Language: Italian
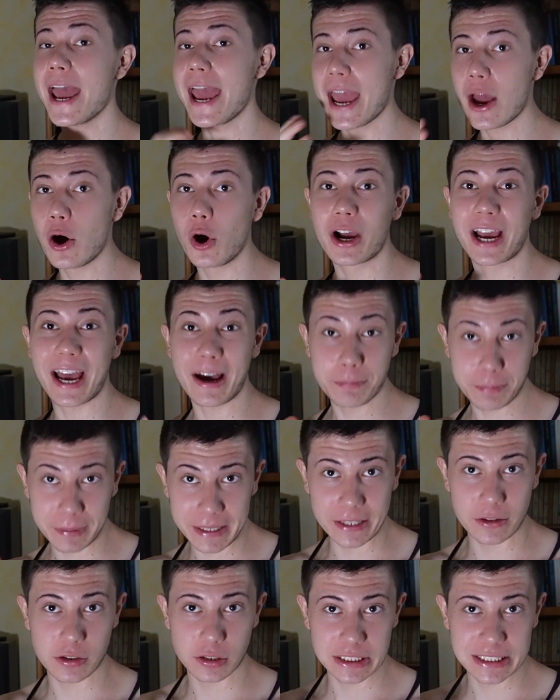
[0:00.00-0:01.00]
e ho
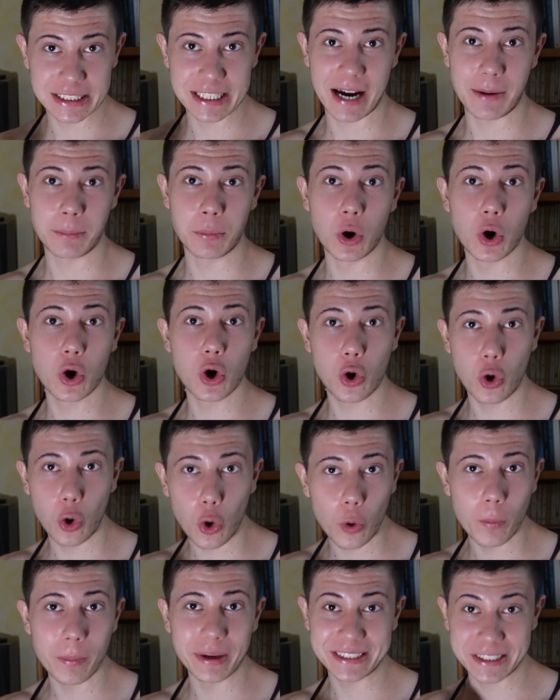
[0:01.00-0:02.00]
capito diciamo
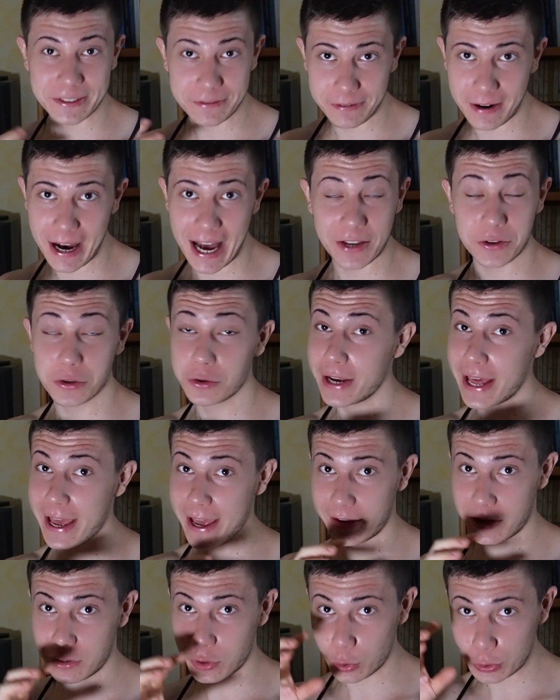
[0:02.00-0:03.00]
come si fa, non
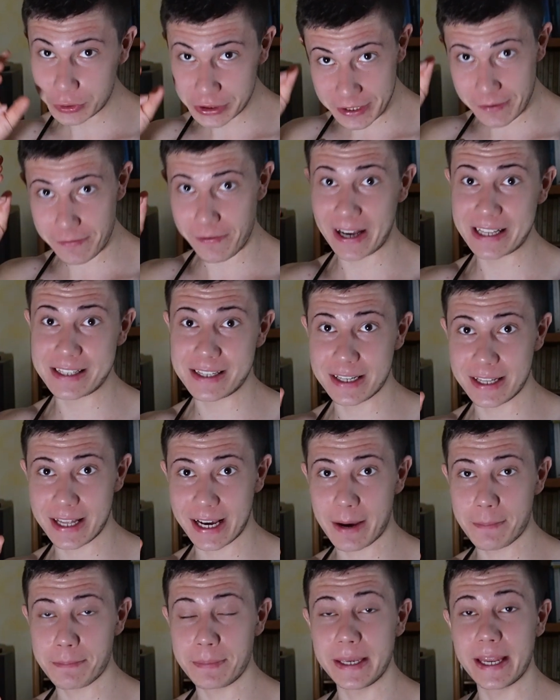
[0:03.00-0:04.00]
è così facile da
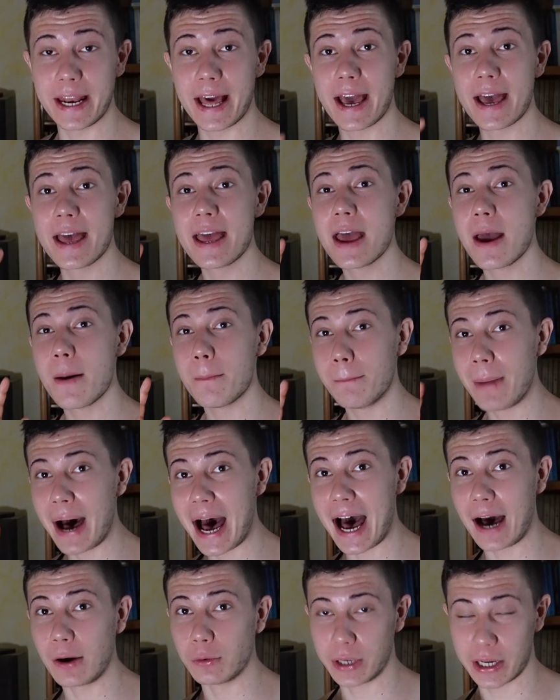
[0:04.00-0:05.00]
capire
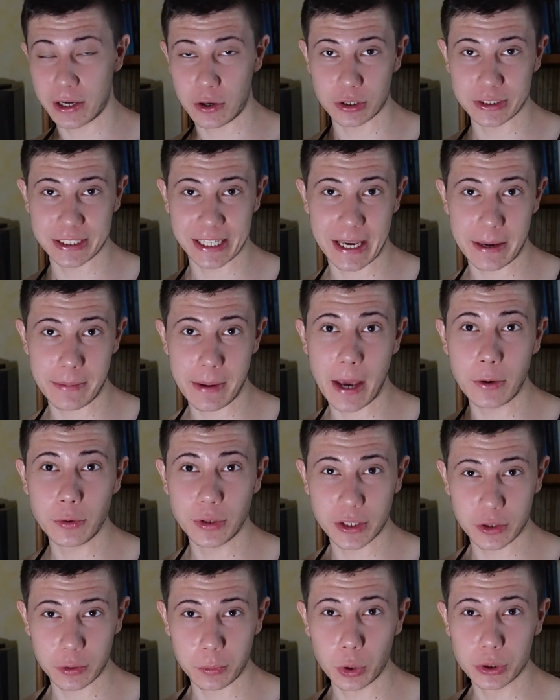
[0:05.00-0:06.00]
ma una cosa che mi ha
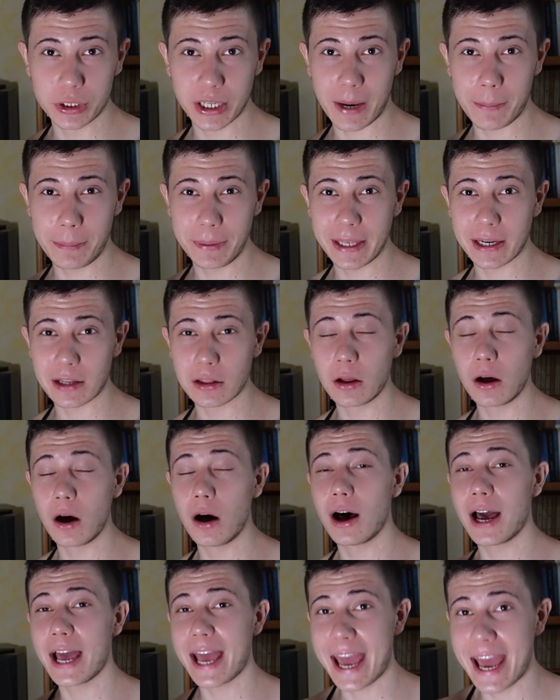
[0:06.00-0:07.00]
aiutato molto a
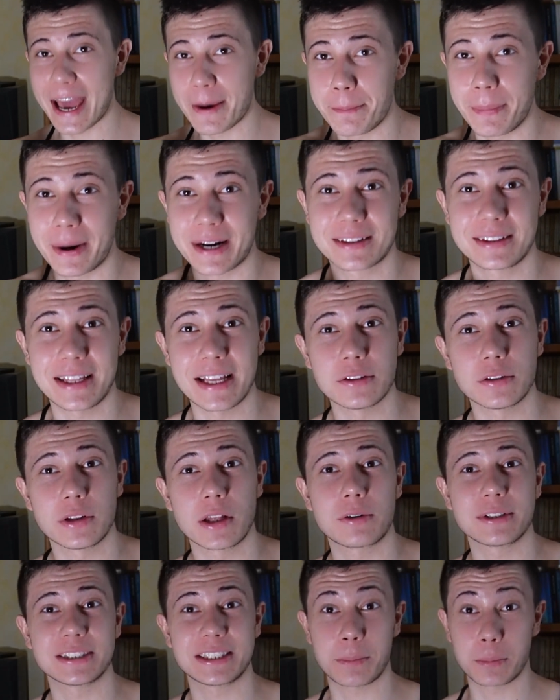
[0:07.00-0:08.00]
capirlo è partendo
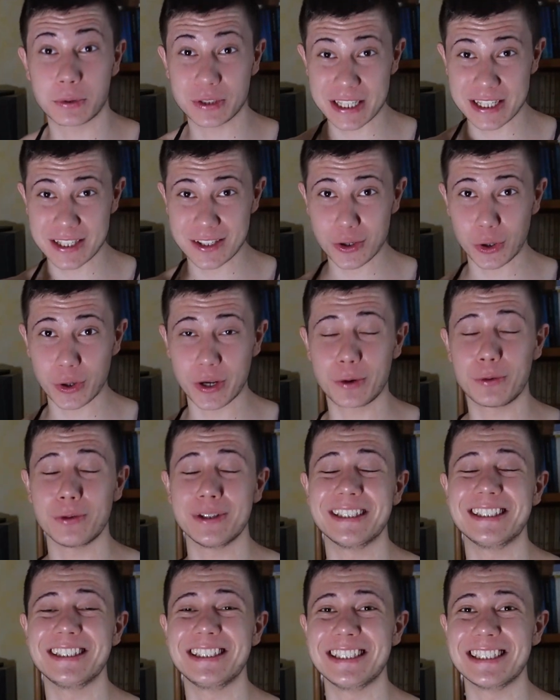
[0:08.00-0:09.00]
da questa posizione
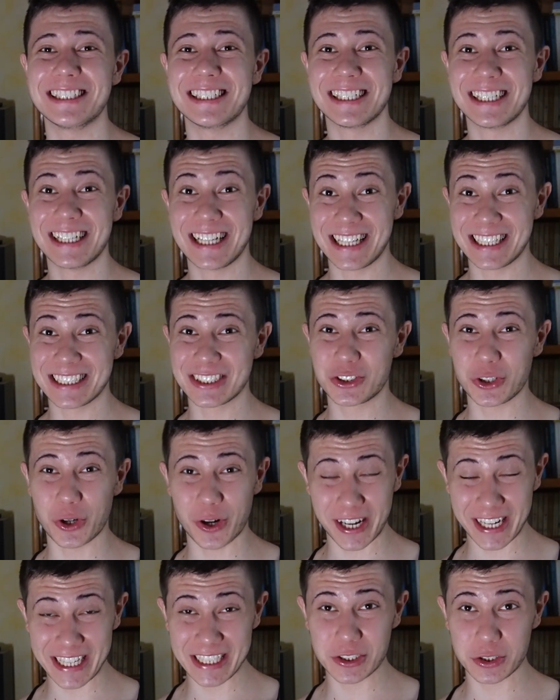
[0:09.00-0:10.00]
quindi di
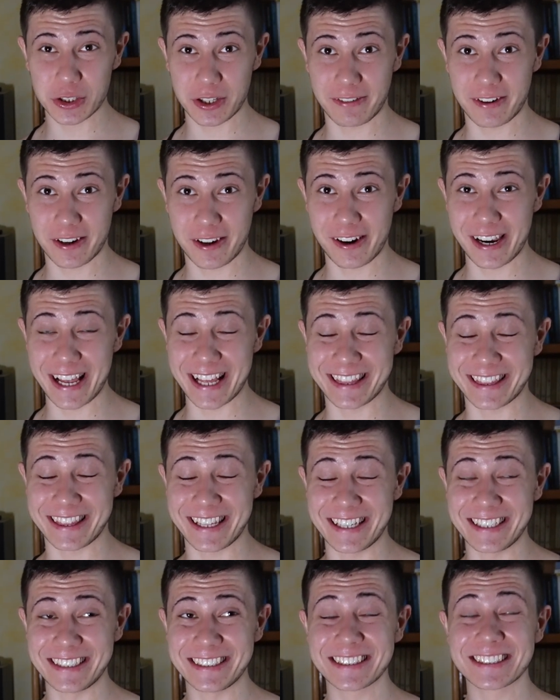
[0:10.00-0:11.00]
sorriso tra
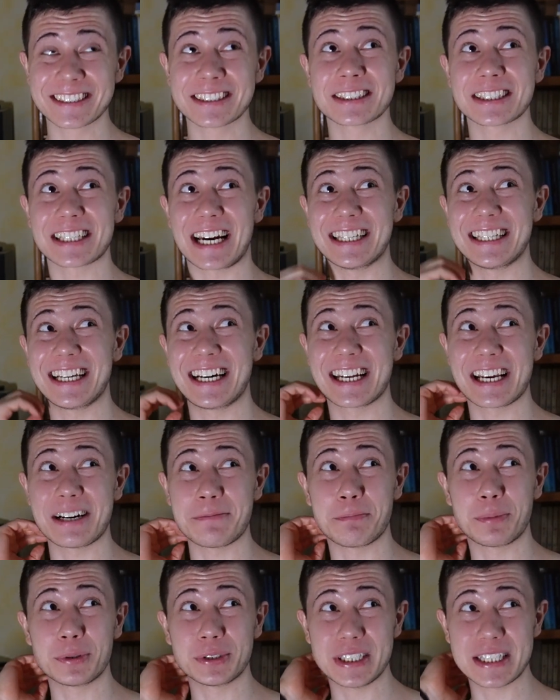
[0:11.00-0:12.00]
virgolette andare a
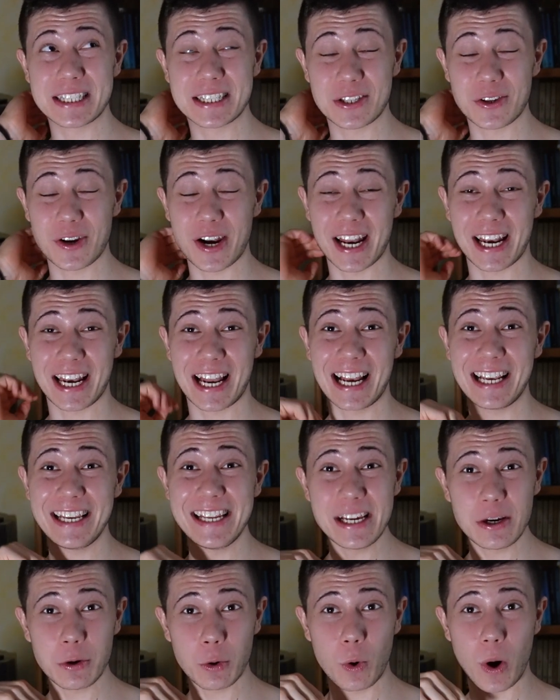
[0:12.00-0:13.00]
posizionare la
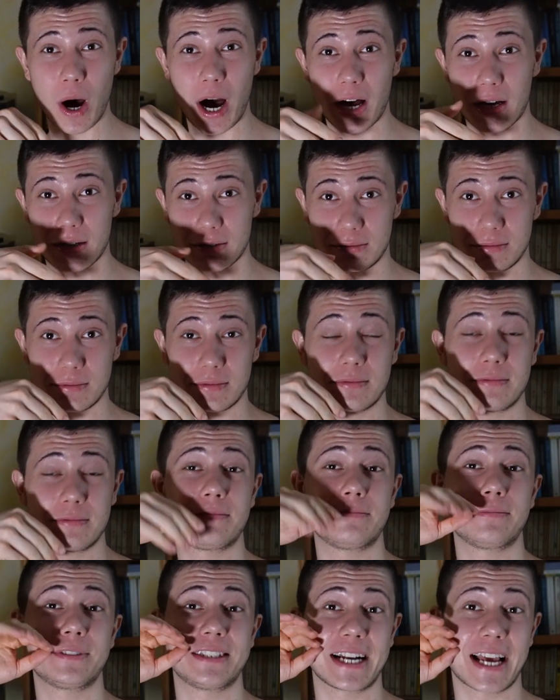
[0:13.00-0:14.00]
lingua
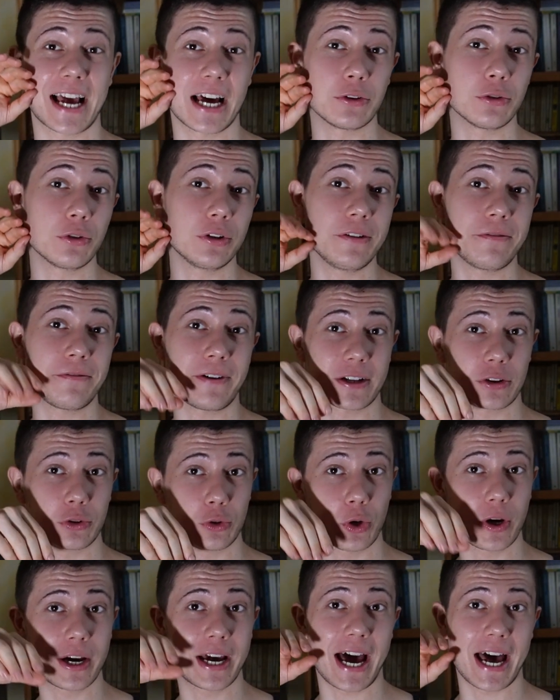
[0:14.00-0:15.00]
cercando di far
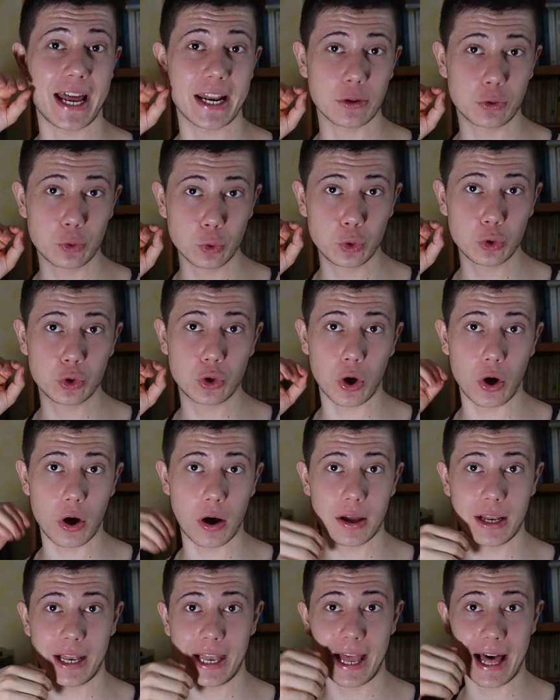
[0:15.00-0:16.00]
toccare
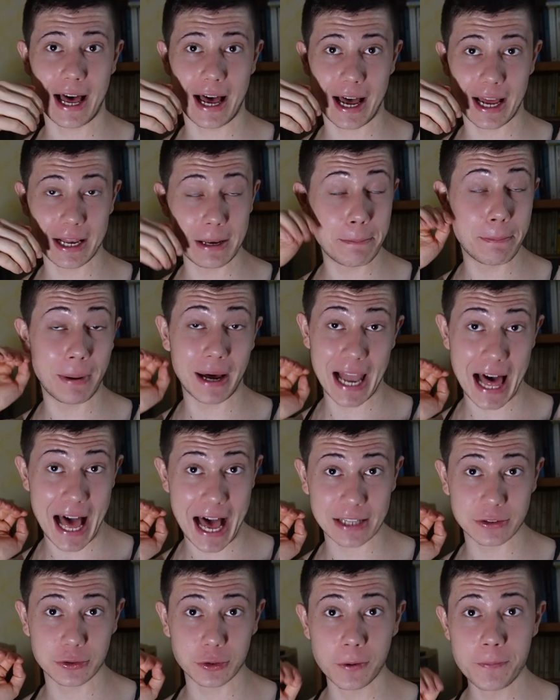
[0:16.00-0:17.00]
tutto la, il
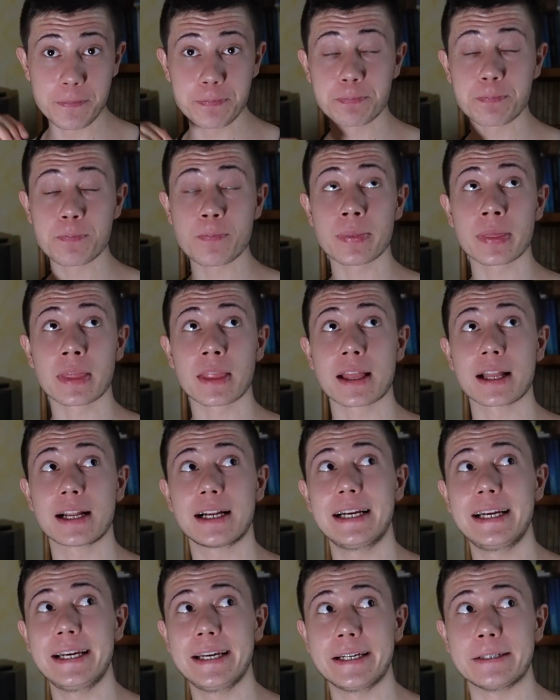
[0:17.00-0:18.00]
palato
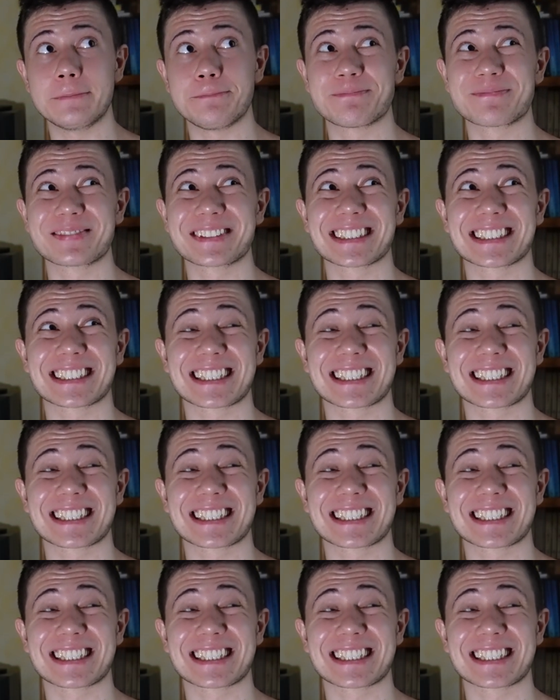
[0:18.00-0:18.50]
e